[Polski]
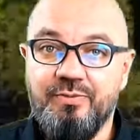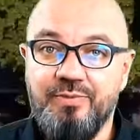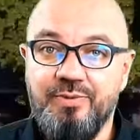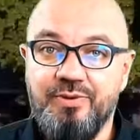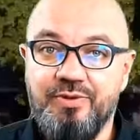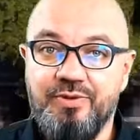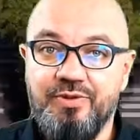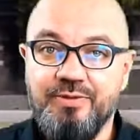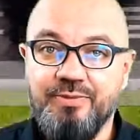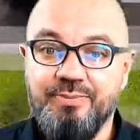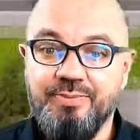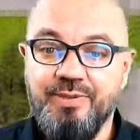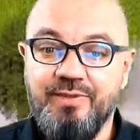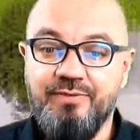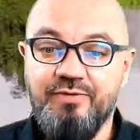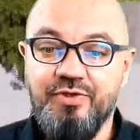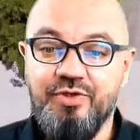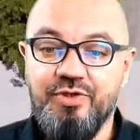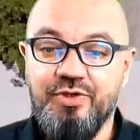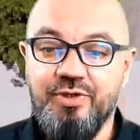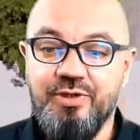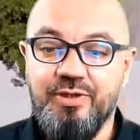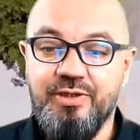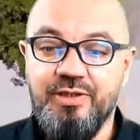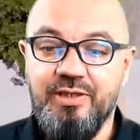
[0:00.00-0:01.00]
to będzie
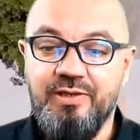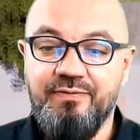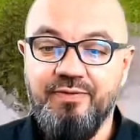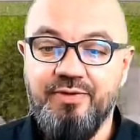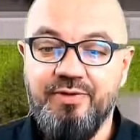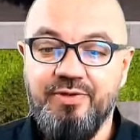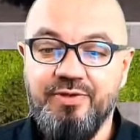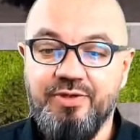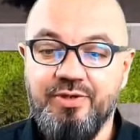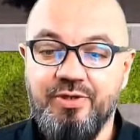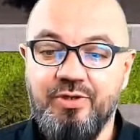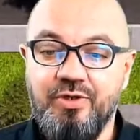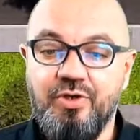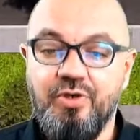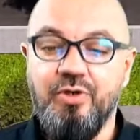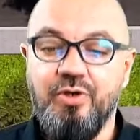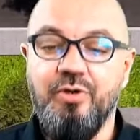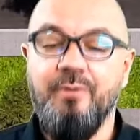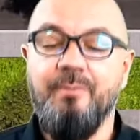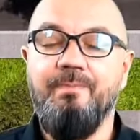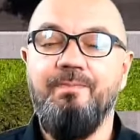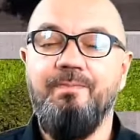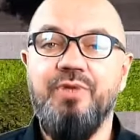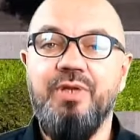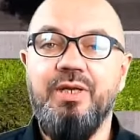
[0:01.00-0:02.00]
sprawdzić na grafice.
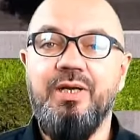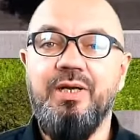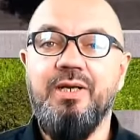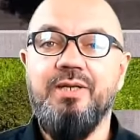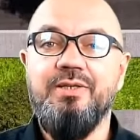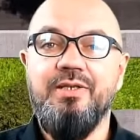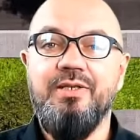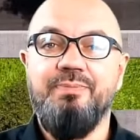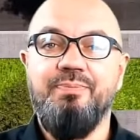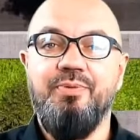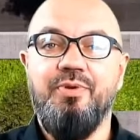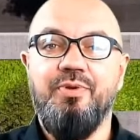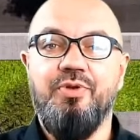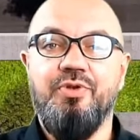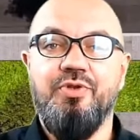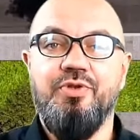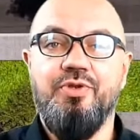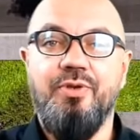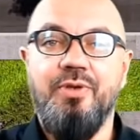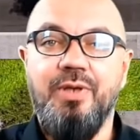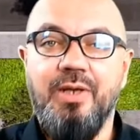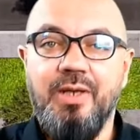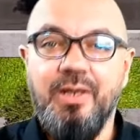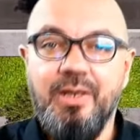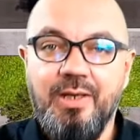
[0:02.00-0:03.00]
O, teraz jest
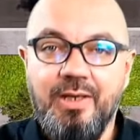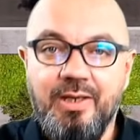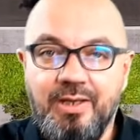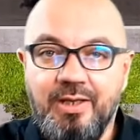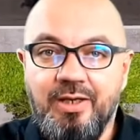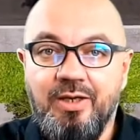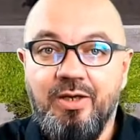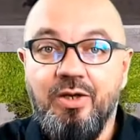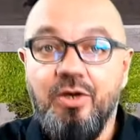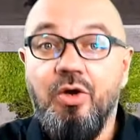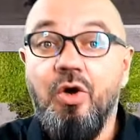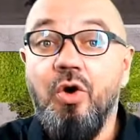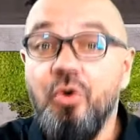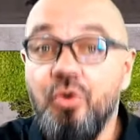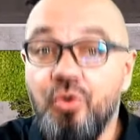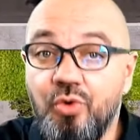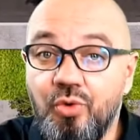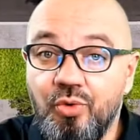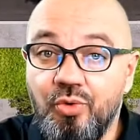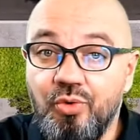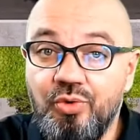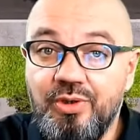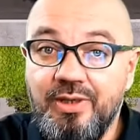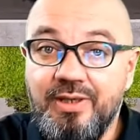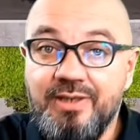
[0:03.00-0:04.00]
prosto.
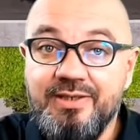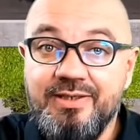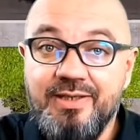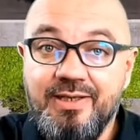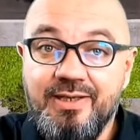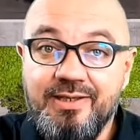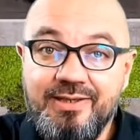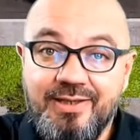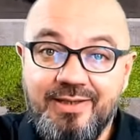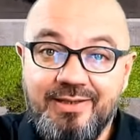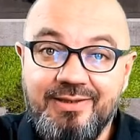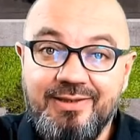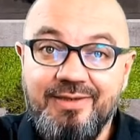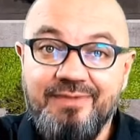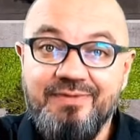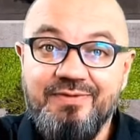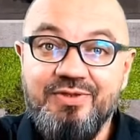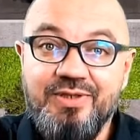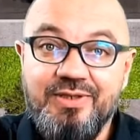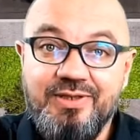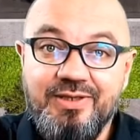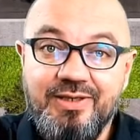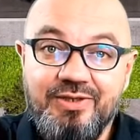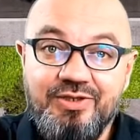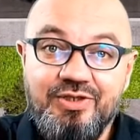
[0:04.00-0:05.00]
Ogólna zasada w
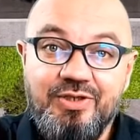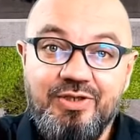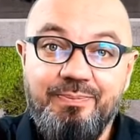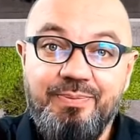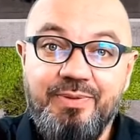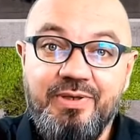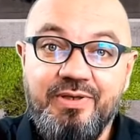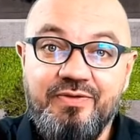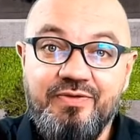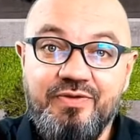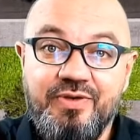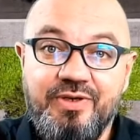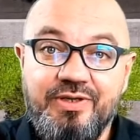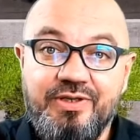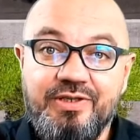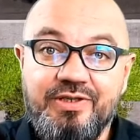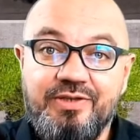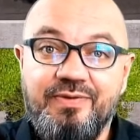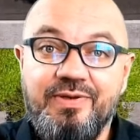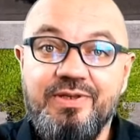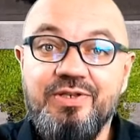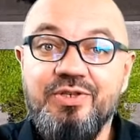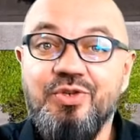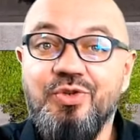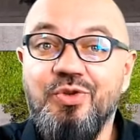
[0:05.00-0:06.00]
zakresie
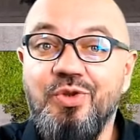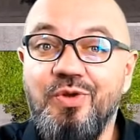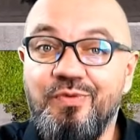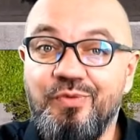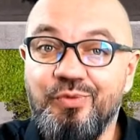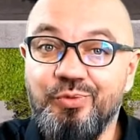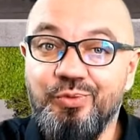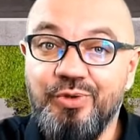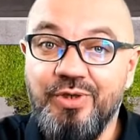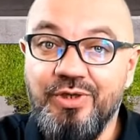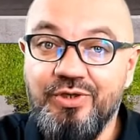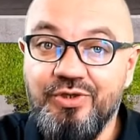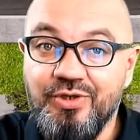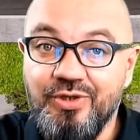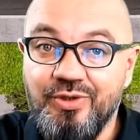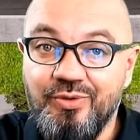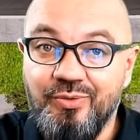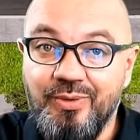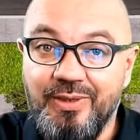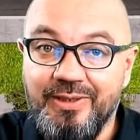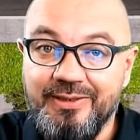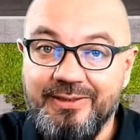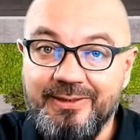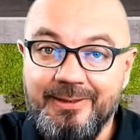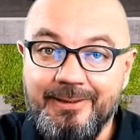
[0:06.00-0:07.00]
pierwszeństwa znowu tutaj się
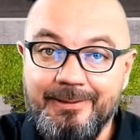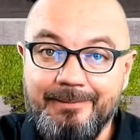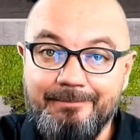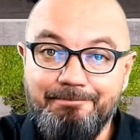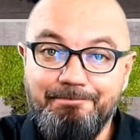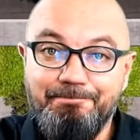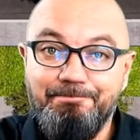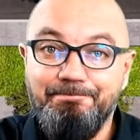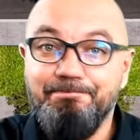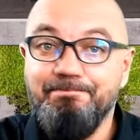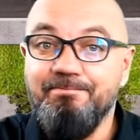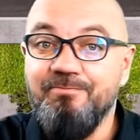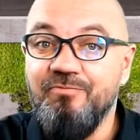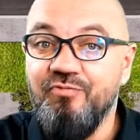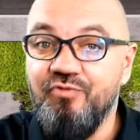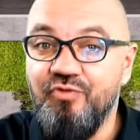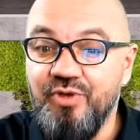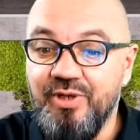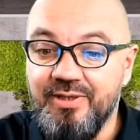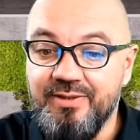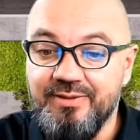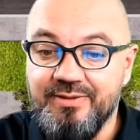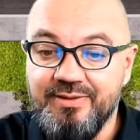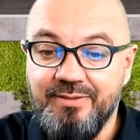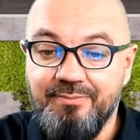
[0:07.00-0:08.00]
kłania,
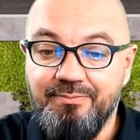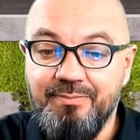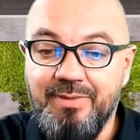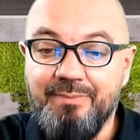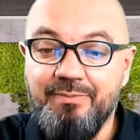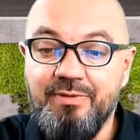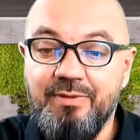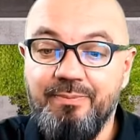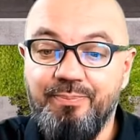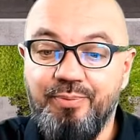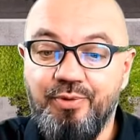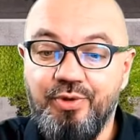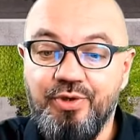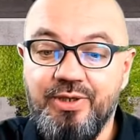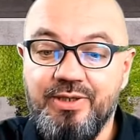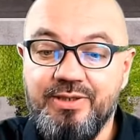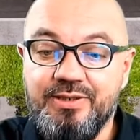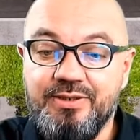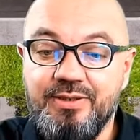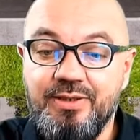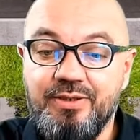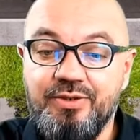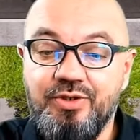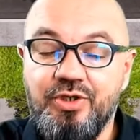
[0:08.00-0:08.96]
więc mamy pojazd